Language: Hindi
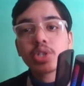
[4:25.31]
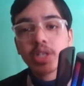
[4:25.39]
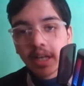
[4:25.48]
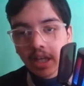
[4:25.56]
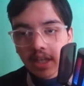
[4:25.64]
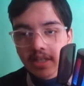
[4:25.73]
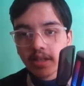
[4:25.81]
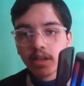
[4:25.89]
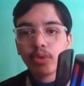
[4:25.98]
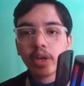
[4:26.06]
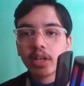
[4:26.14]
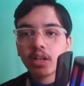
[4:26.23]
सेंट्रल कास्ट
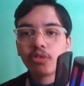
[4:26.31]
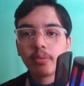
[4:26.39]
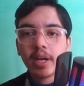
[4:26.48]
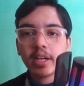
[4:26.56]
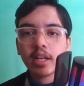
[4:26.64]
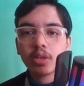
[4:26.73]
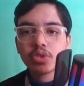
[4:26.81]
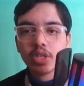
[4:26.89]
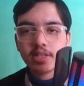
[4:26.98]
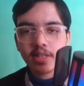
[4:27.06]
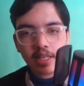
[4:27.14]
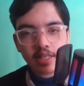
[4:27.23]
सर्टिफिकेट का फॉर्मेट है कुछ
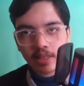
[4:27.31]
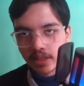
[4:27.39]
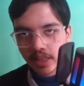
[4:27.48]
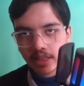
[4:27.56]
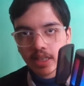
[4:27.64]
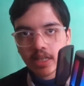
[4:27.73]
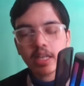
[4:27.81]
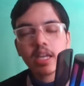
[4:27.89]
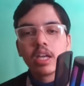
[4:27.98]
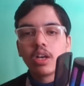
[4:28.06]
इस तरीके से दिखता है